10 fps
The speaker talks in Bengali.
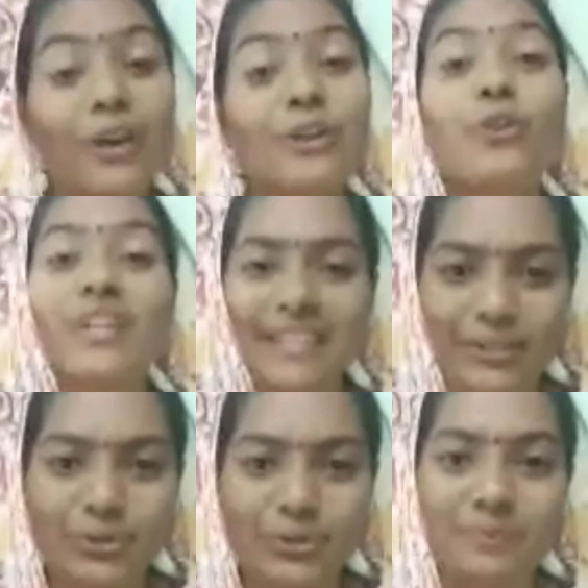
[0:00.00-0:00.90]
তাহলে করে
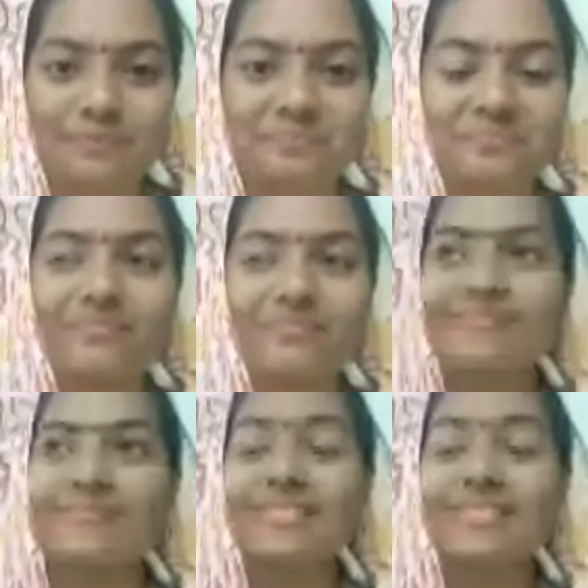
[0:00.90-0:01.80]
দেখো
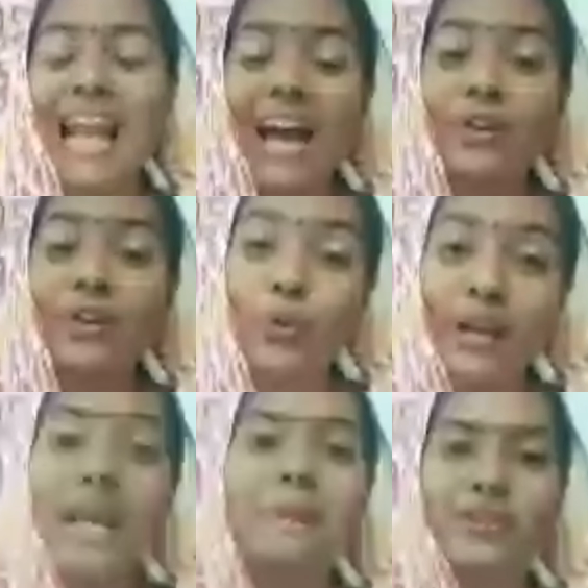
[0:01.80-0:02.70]
আর
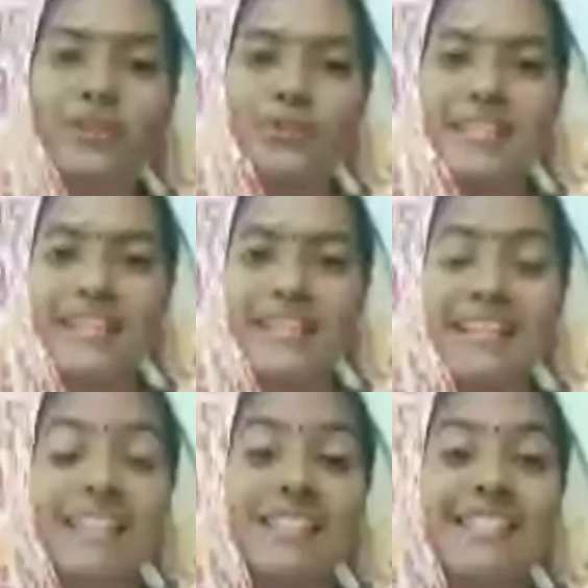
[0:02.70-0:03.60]
করার ভিতর দিয়ে
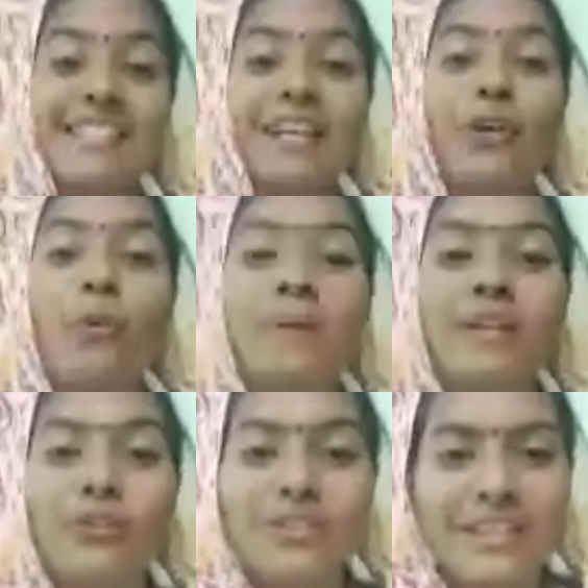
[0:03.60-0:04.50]
যে
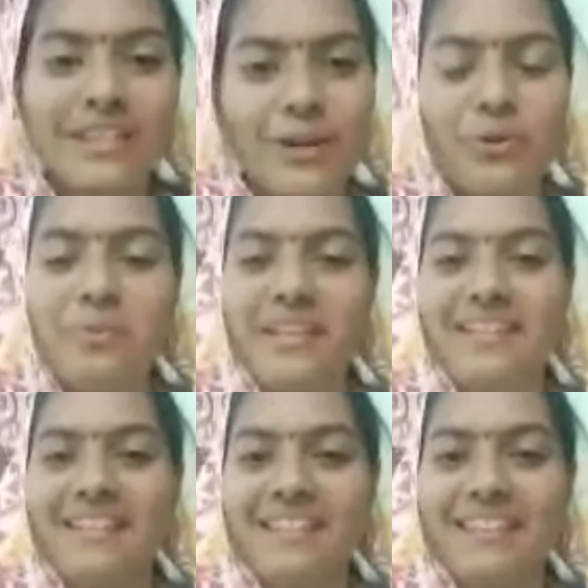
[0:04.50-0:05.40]
অভিজ্ঞতাটা হবে
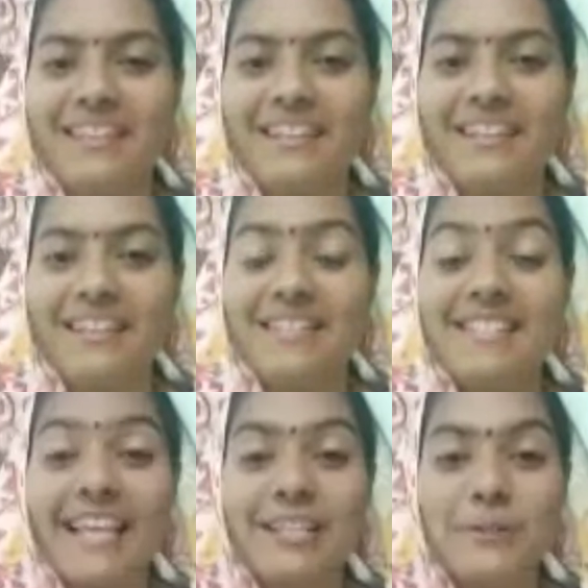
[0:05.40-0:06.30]

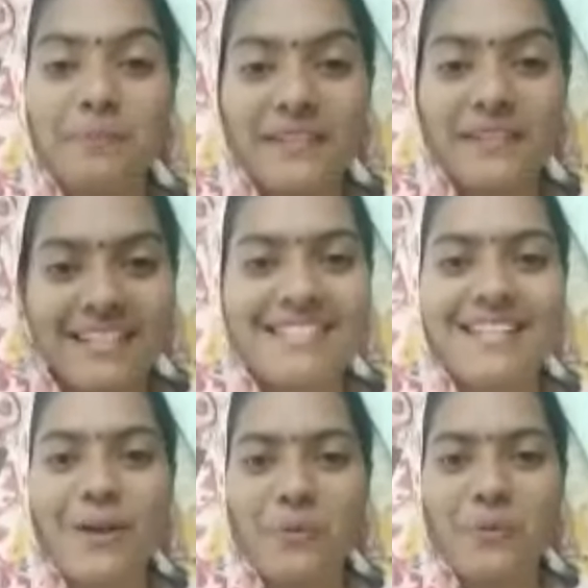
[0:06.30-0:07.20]
যে
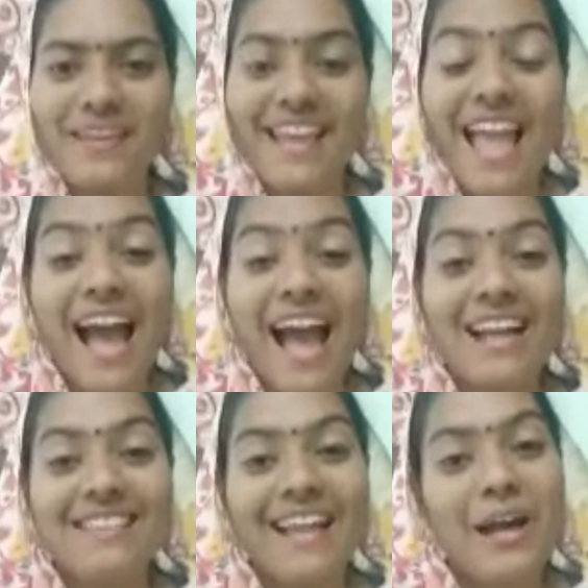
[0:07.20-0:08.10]
এক্সপিরিয়েন্সটা হবে
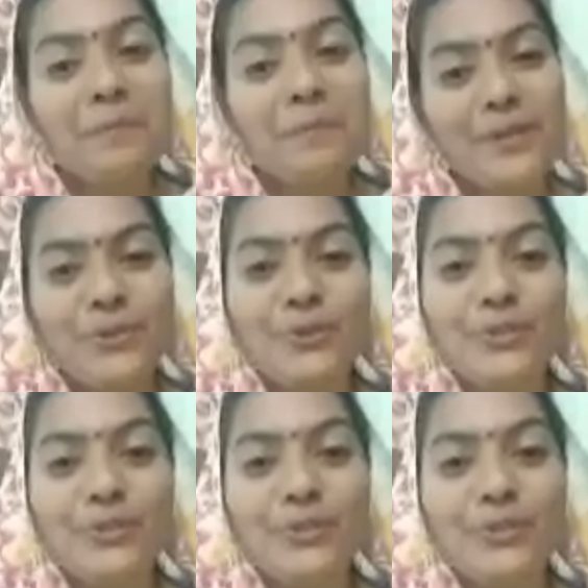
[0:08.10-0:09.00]
আর তার ভিতর
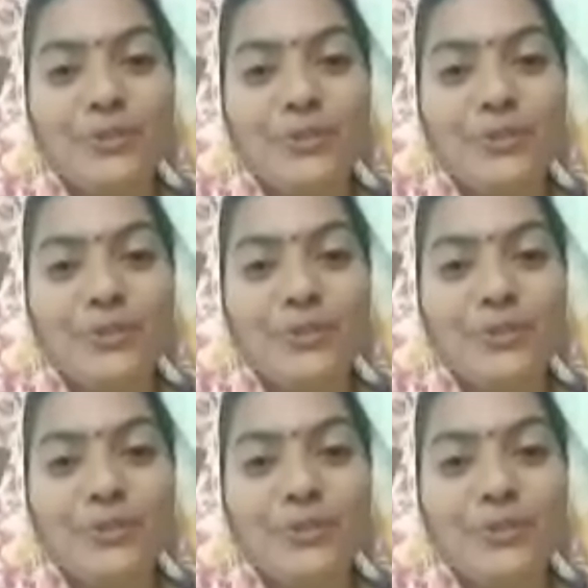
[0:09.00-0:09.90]
দিয়ে তুমি আমার
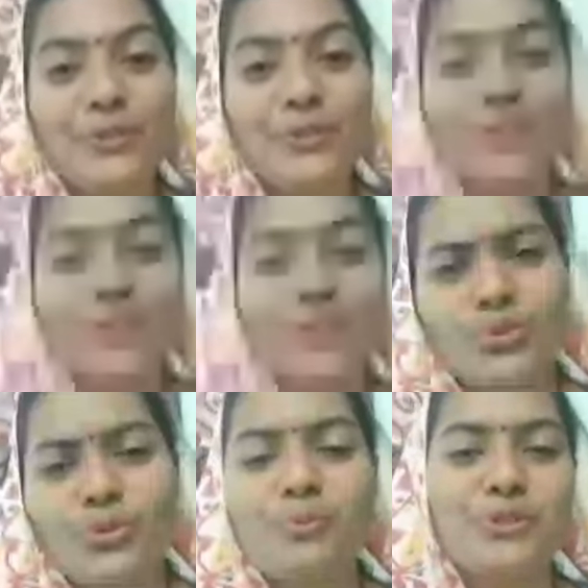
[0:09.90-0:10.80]
আমাকে
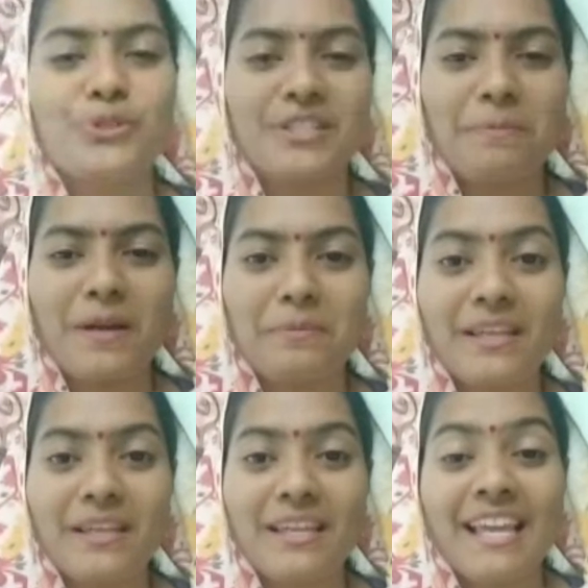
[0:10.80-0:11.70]
যতটুকু বুঝতে
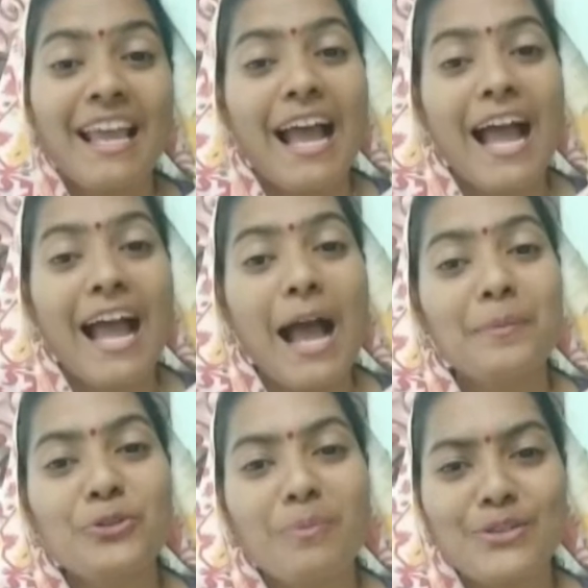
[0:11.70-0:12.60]
পারবে আমি
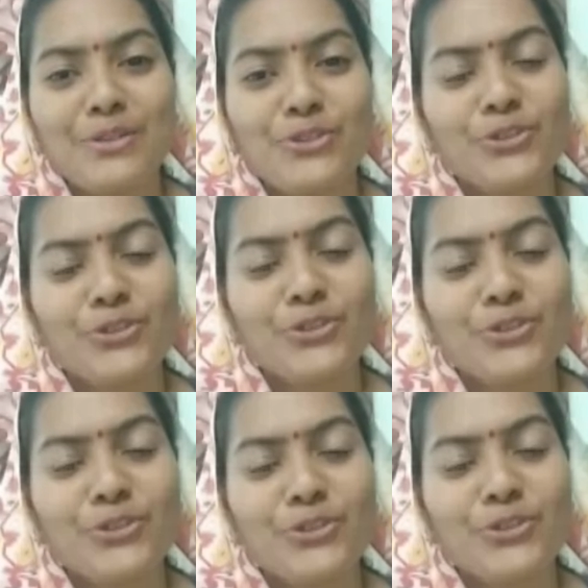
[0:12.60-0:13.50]
তোমার জন্য
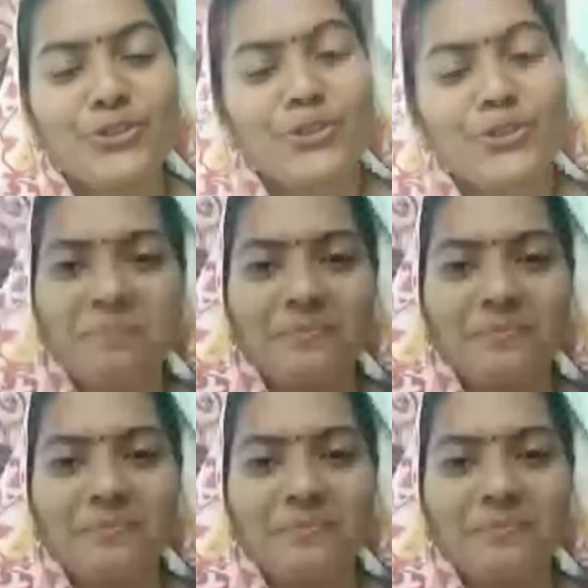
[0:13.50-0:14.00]
ততটুকুই